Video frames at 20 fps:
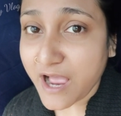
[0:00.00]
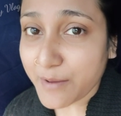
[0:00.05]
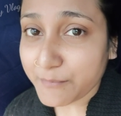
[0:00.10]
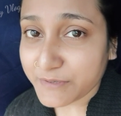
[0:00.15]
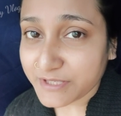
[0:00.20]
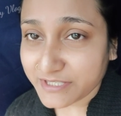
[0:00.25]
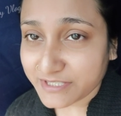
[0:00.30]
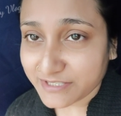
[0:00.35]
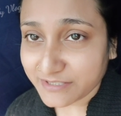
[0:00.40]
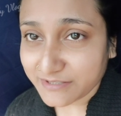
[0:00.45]

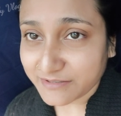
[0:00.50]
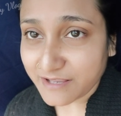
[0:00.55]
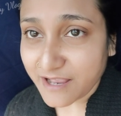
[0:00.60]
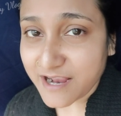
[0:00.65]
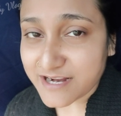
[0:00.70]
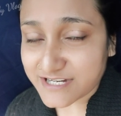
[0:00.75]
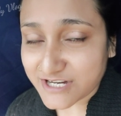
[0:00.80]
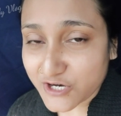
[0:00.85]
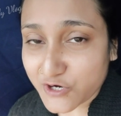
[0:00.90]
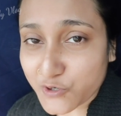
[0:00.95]
আমি
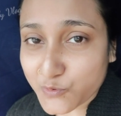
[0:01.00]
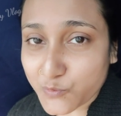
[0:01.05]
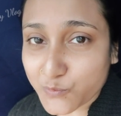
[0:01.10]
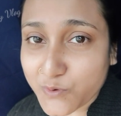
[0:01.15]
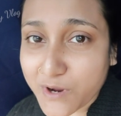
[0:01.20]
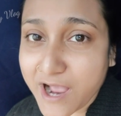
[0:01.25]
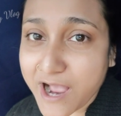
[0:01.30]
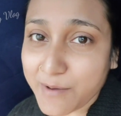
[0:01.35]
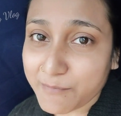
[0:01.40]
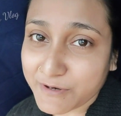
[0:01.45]
আশা করব
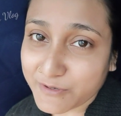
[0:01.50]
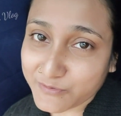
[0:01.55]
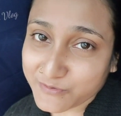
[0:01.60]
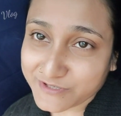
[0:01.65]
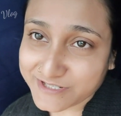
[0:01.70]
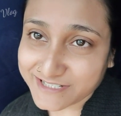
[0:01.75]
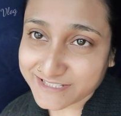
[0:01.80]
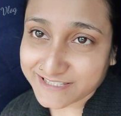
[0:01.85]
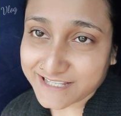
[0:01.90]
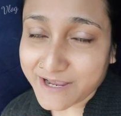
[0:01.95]
আমার
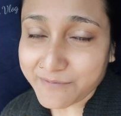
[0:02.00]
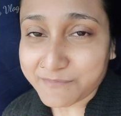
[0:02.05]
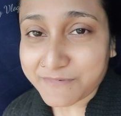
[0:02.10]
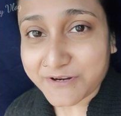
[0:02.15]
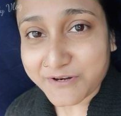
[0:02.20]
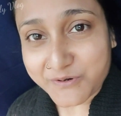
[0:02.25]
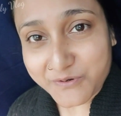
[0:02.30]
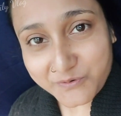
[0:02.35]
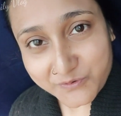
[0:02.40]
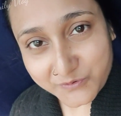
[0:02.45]
খুশিতে
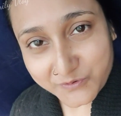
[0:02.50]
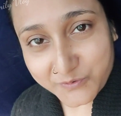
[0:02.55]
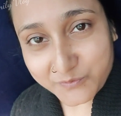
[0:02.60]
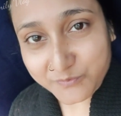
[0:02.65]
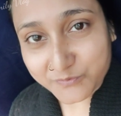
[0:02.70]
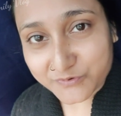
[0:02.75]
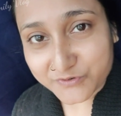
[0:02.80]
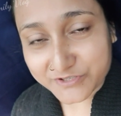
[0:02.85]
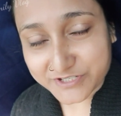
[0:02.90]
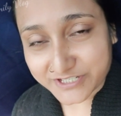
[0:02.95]
আপনারাও খুব
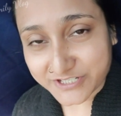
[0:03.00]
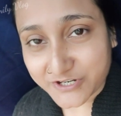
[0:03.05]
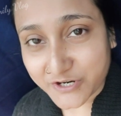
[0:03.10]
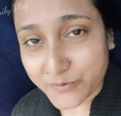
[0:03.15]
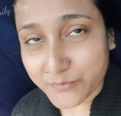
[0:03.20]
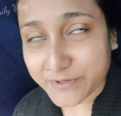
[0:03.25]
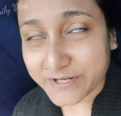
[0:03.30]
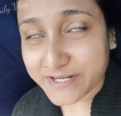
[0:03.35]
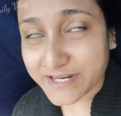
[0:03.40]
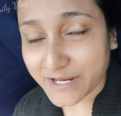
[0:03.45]
খুশি
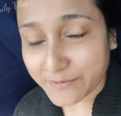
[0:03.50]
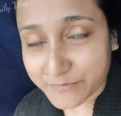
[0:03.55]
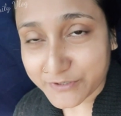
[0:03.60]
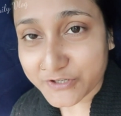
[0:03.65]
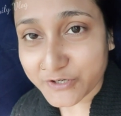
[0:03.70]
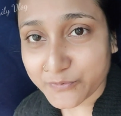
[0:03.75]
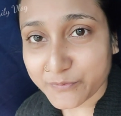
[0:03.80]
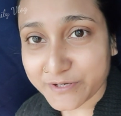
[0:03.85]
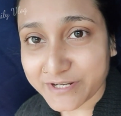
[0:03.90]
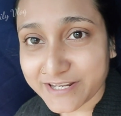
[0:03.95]
হবেন হ্যাপি
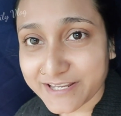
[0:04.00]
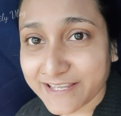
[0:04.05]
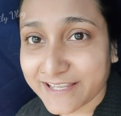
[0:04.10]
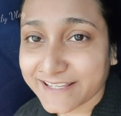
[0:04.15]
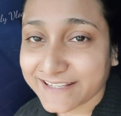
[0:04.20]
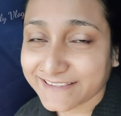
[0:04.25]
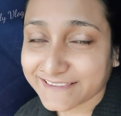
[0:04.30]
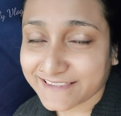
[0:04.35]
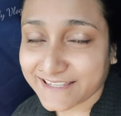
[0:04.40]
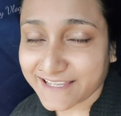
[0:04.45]
হবেন
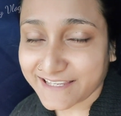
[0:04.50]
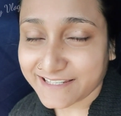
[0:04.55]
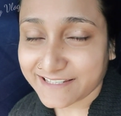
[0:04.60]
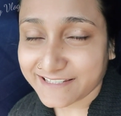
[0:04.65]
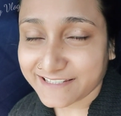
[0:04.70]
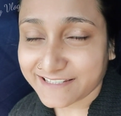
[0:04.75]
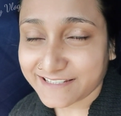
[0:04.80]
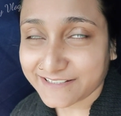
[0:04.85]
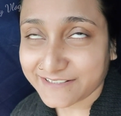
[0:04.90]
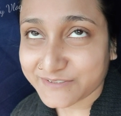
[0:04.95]
তাই
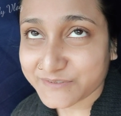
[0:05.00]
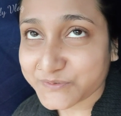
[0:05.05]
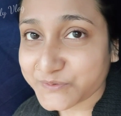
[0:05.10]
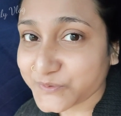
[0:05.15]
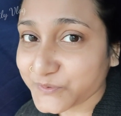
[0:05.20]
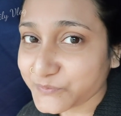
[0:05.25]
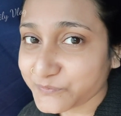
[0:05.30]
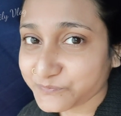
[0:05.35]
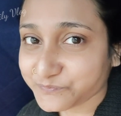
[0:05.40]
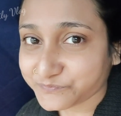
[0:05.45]
সো